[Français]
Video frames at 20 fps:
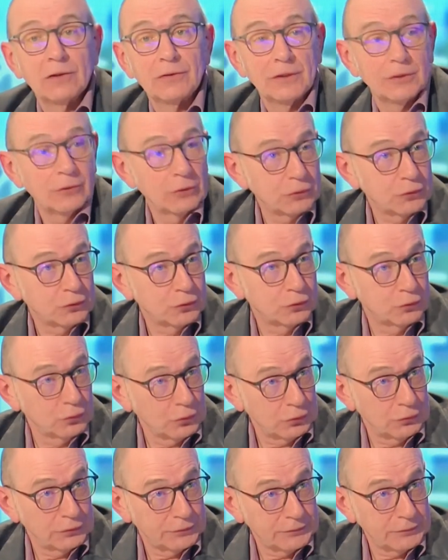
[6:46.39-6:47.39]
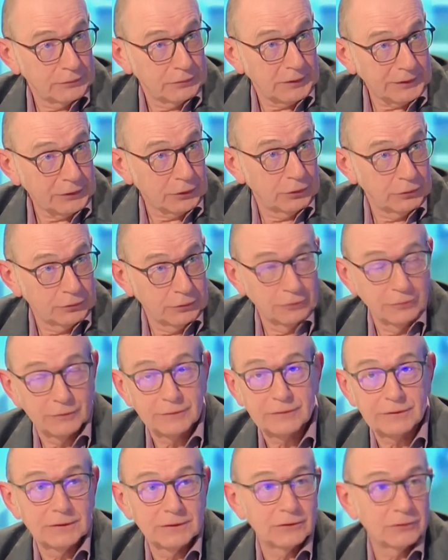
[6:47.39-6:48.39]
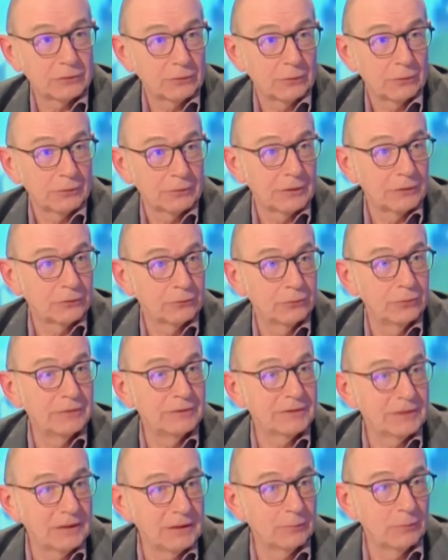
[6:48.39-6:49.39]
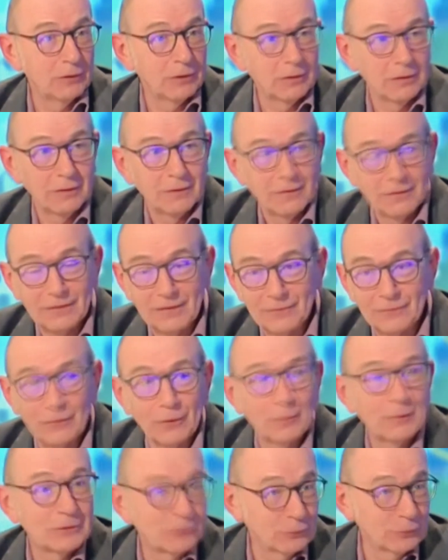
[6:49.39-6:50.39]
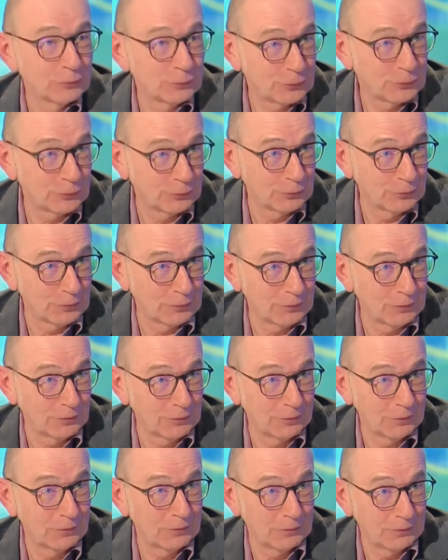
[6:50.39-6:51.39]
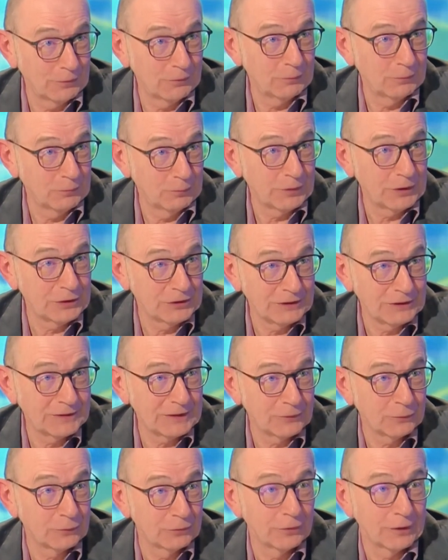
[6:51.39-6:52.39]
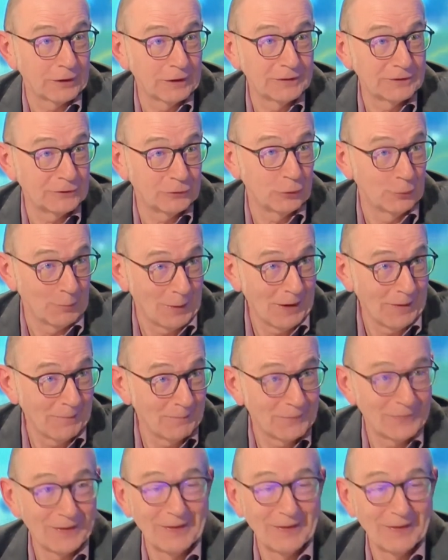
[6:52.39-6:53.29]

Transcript: D'ailleurs, sur l'accueil de notre site, on a tous les éléments d'information sur le pré-G7 qu'on organise demain.